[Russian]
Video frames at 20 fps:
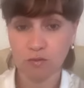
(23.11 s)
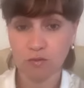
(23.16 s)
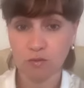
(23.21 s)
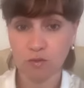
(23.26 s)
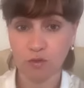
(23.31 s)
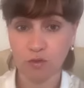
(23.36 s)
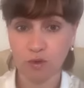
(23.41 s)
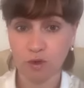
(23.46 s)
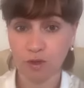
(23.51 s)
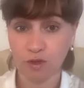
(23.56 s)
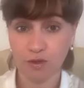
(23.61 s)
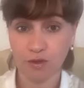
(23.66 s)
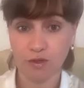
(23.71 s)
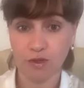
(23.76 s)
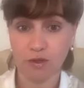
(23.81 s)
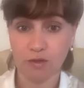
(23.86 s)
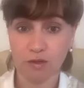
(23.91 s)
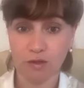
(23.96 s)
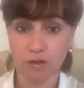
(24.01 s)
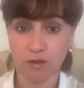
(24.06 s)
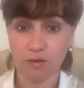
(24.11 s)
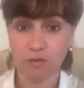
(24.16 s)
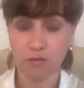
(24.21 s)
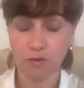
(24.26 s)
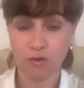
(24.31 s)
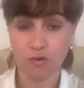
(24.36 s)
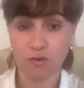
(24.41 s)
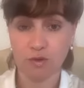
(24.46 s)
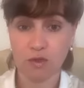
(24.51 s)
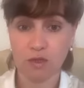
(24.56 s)
только делает
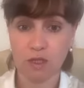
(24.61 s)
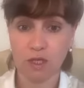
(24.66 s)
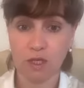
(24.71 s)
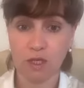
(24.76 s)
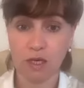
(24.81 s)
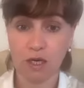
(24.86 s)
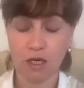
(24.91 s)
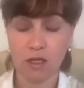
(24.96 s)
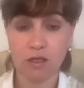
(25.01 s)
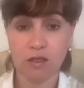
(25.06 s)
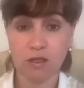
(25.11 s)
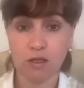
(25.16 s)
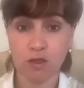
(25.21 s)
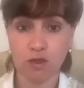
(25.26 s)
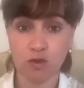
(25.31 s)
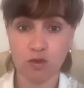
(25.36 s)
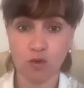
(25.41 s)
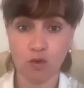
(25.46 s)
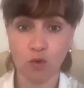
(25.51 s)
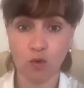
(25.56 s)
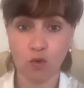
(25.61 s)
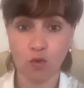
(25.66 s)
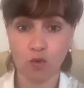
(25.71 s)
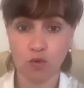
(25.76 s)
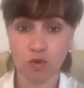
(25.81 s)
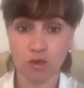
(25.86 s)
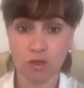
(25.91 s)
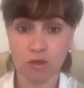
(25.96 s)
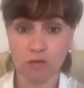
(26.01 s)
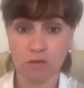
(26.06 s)
мое состояние еще
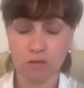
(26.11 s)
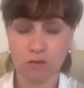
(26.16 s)
хуже.